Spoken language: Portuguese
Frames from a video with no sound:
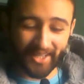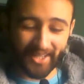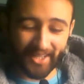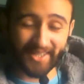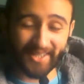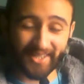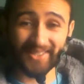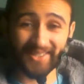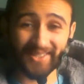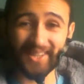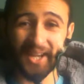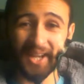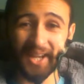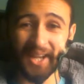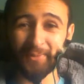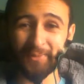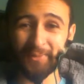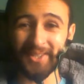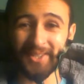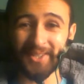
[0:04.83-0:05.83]

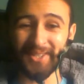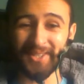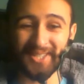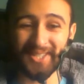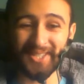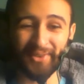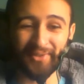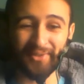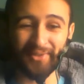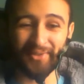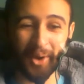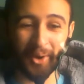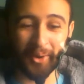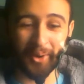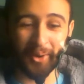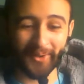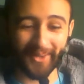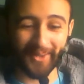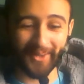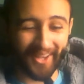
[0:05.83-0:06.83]
Estamos de
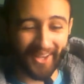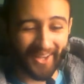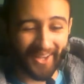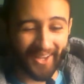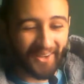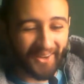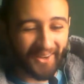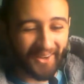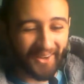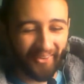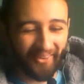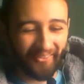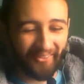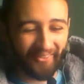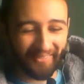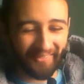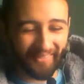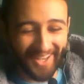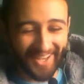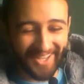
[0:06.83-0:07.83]
volta com
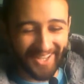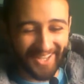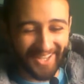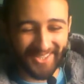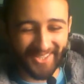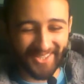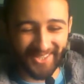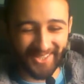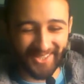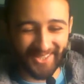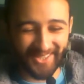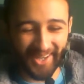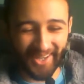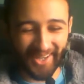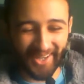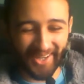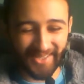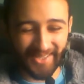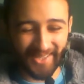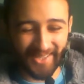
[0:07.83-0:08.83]
mais
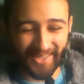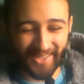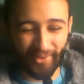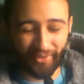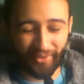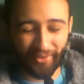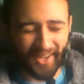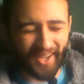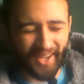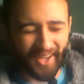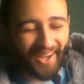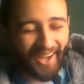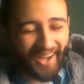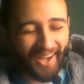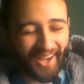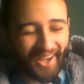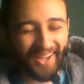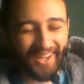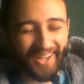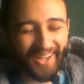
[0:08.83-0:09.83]
histórias para ouvir
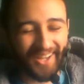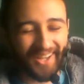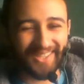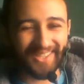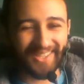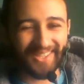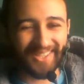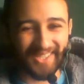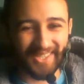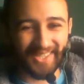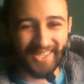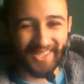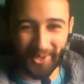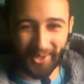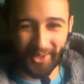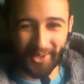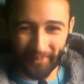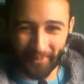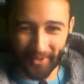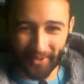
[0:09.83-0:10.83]
antes de
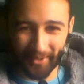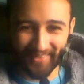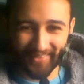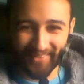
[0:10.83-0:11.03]
dormir.